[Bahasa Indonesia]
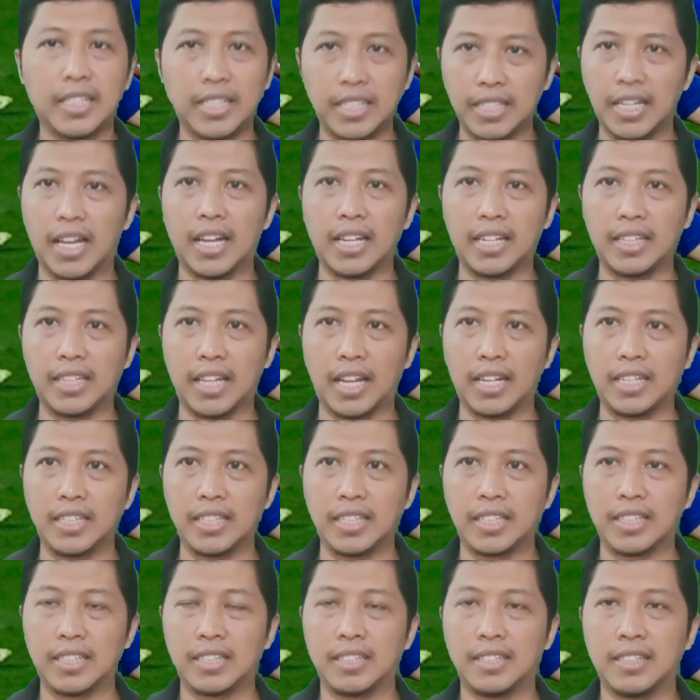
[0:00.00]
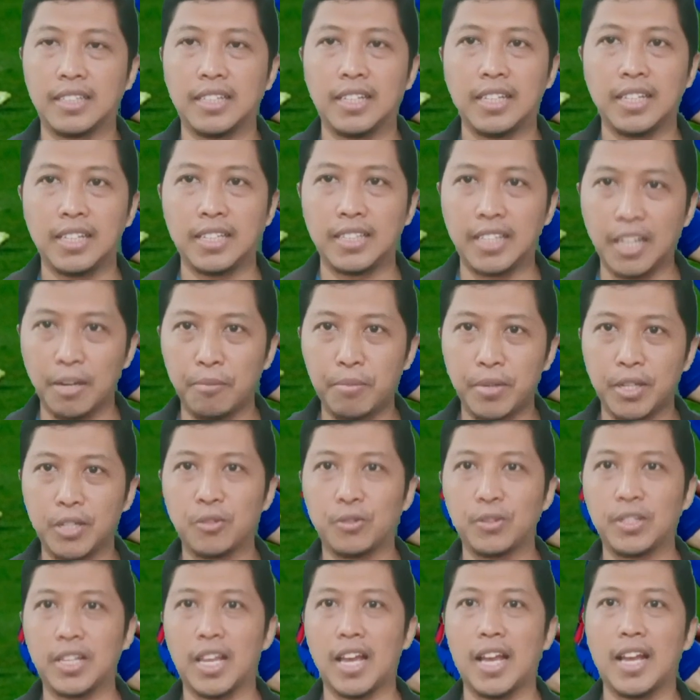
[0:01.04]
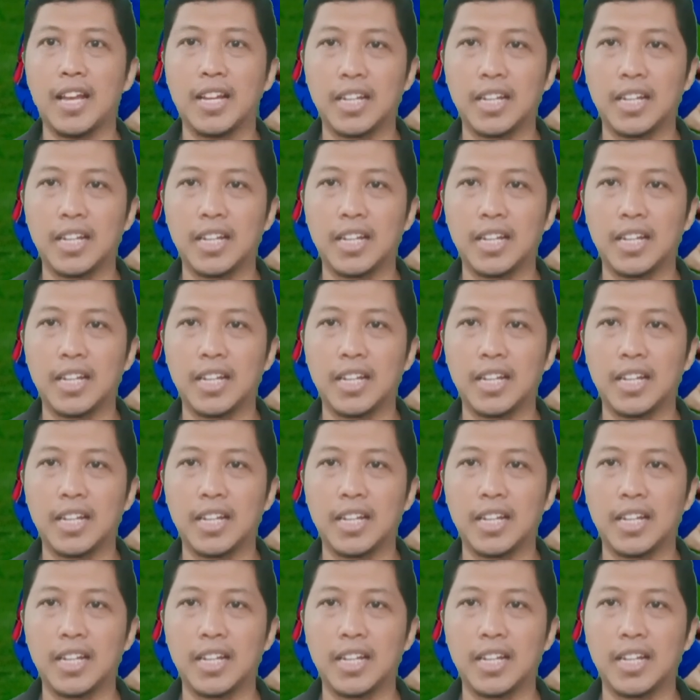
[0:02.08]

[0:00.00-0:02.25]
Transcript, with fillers: dini hari tadi. Yang berikutnya,